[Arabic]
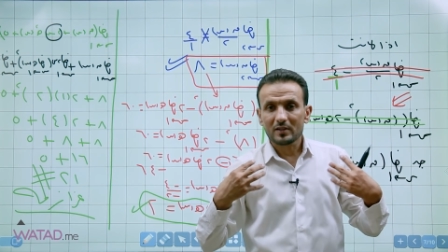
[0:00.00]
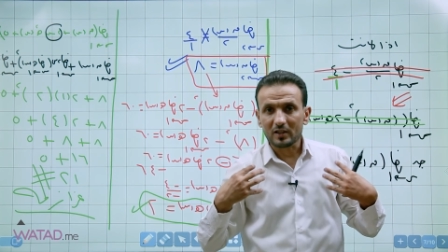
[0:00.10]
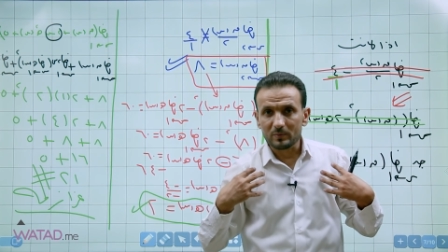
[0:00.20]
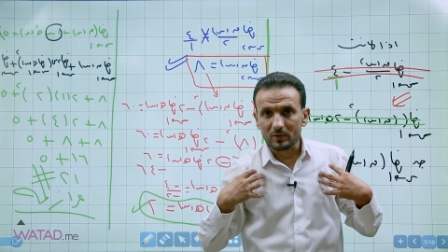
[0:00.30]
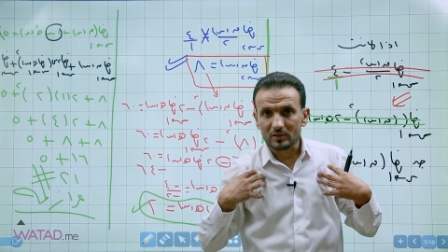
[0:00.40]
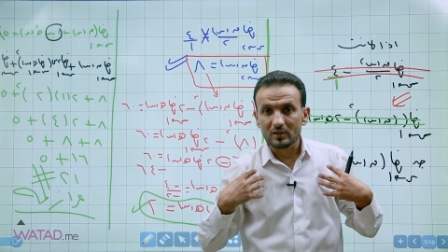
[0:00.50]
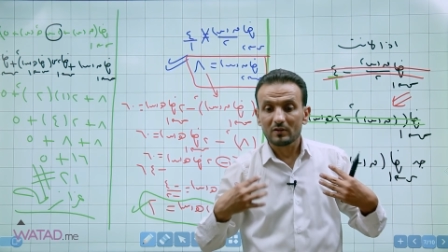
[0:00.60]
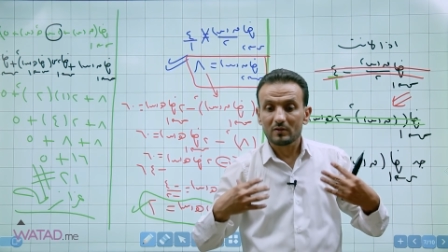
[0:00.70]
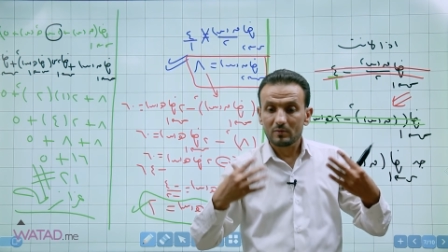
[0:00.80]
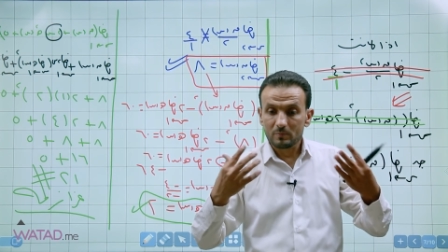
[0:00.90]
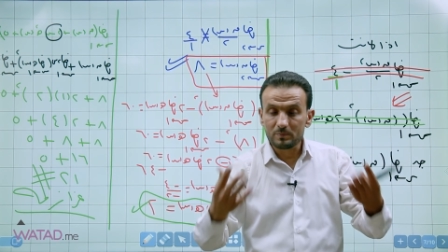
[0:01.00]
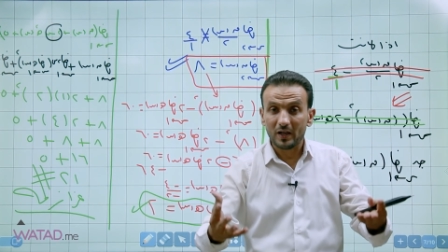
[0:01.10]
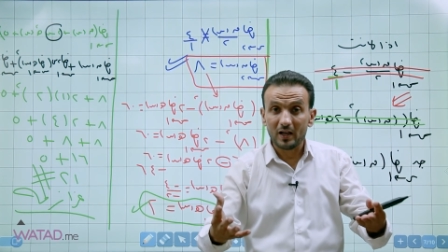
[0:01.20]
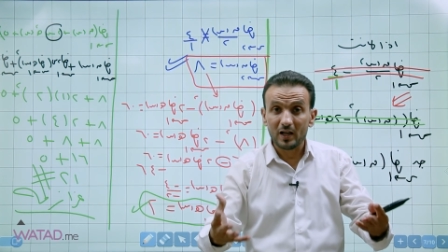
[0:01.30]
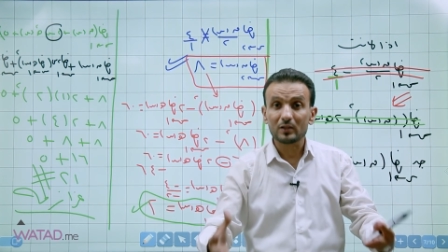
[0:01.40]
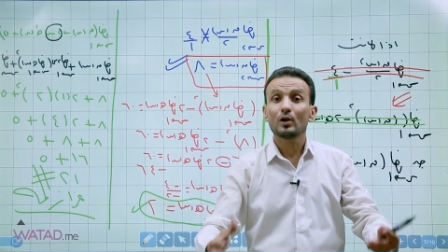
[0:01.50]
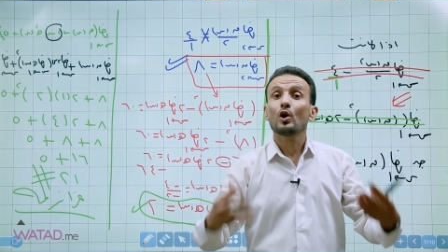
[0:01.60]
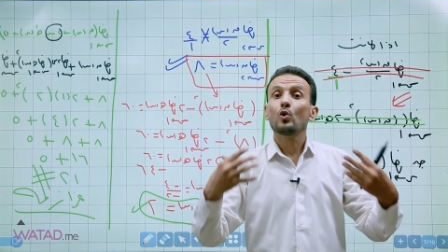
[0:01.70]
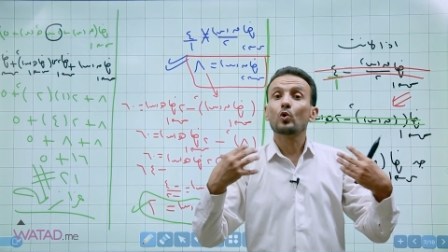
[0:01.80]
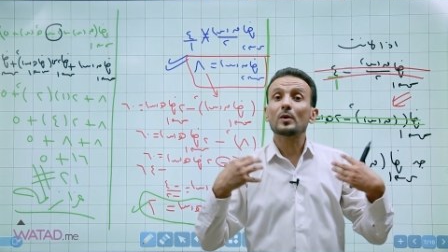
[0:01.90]
كخبرتي معك
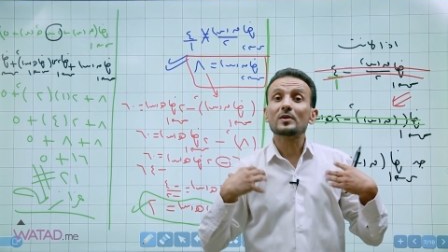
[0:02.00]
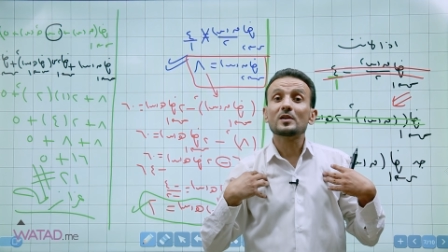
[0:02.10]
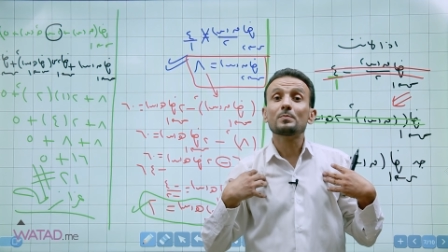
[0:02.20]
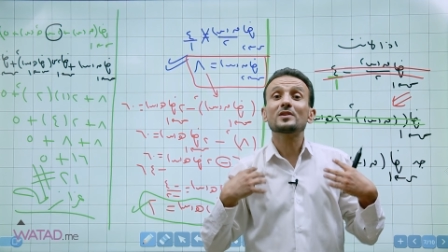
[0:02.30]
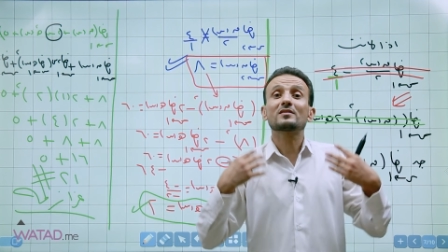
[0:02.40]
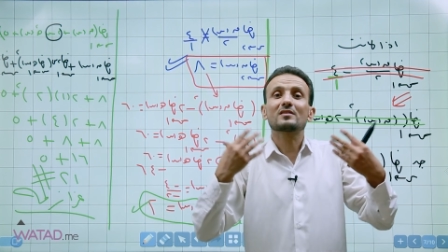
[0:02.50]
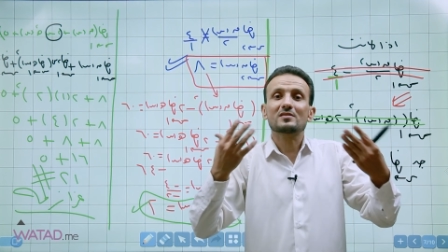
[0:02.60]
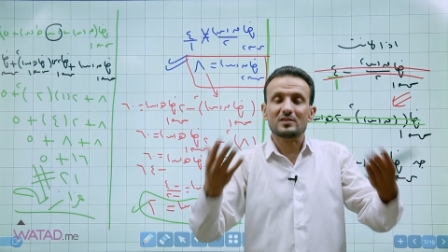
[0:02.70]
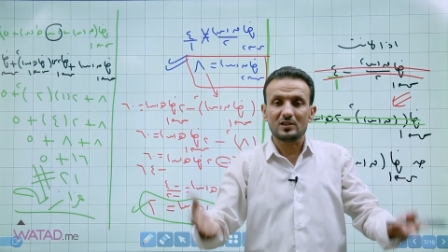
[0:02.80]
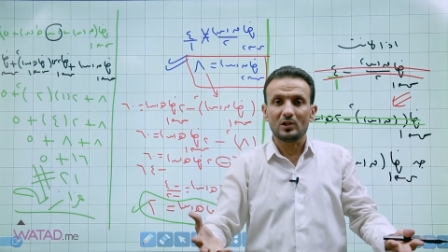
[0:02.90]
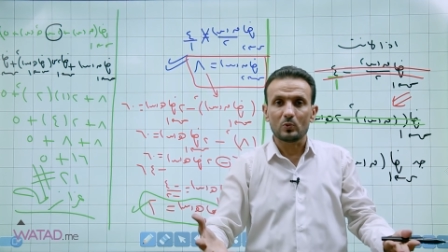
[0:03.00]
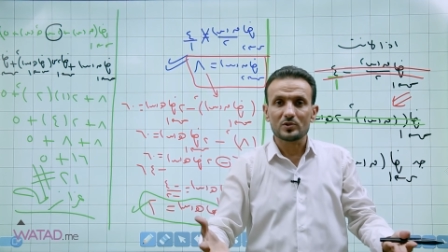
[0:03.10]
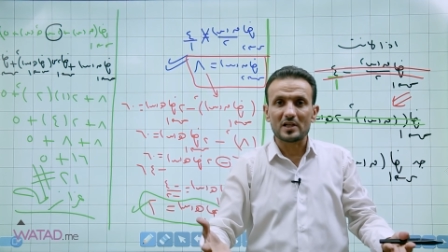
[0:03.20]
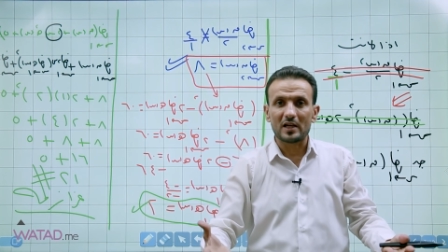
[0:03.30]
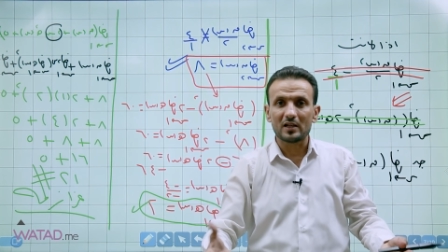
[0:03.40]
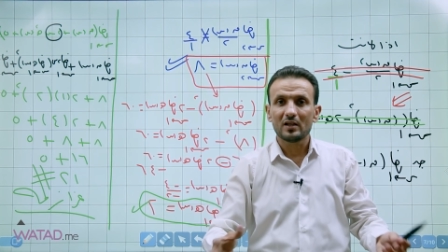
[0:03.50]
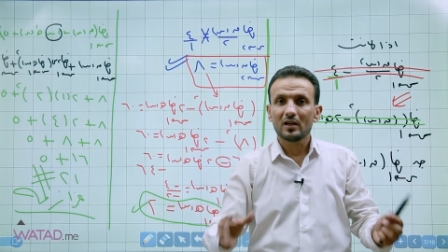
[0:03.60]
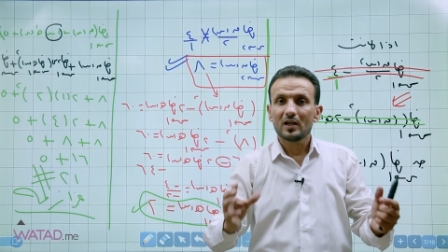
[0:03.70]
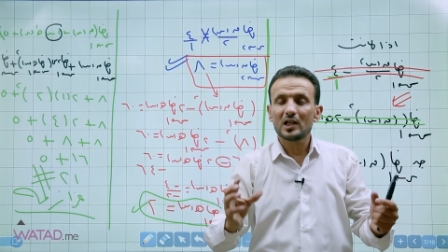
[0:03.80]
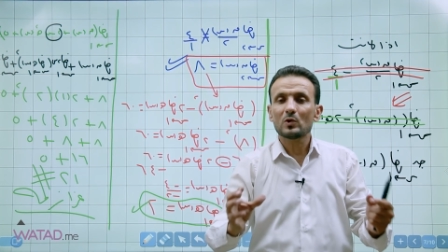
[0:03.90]
وخبرتي بالتصحيح الوزاري
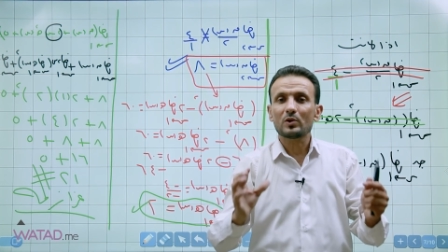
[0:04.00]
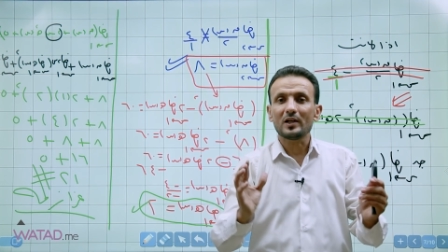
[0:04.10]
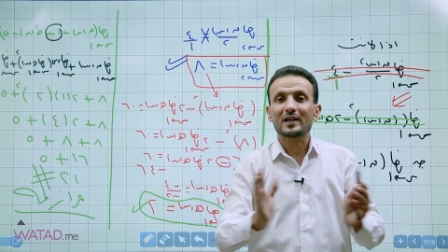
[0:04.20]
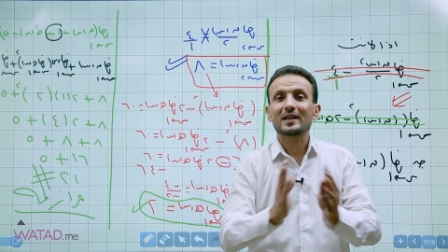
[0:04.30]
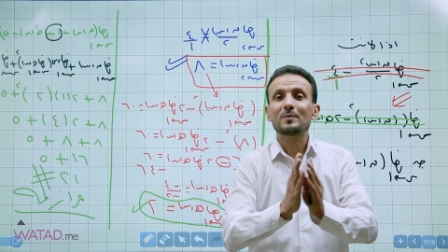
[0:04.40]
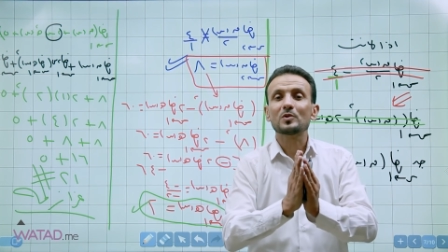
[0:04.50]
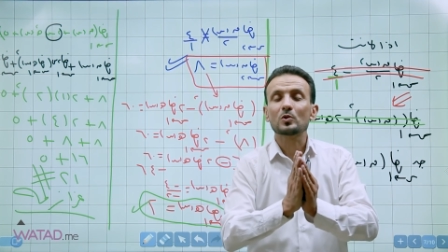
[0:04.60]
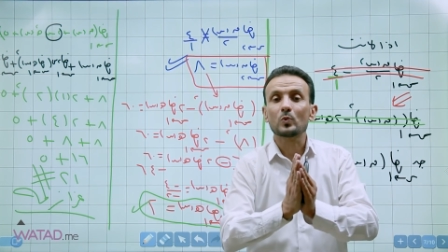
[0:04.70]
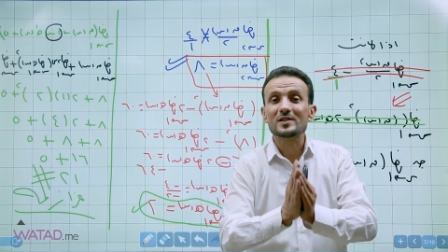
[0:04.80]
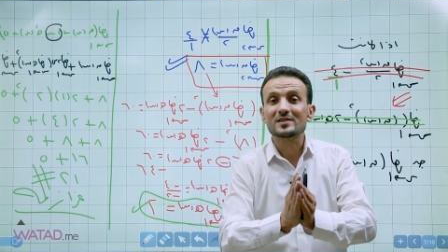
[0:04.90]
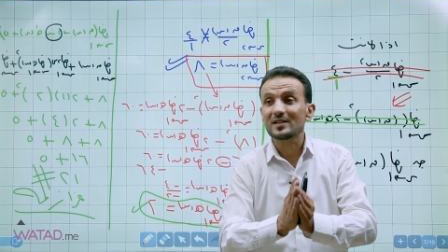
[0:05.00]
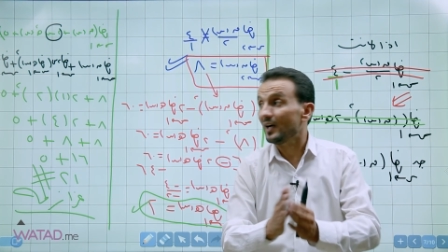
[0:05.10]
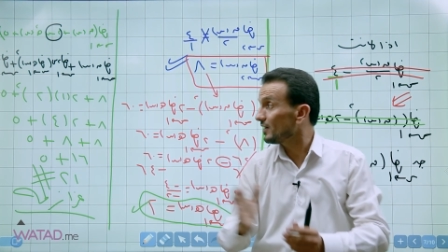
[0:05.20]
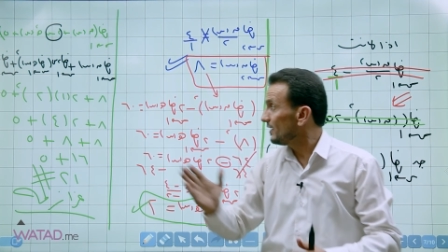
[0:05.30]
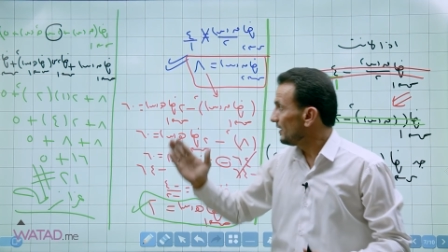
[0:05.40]
أني أوضح لك كيف تتوزع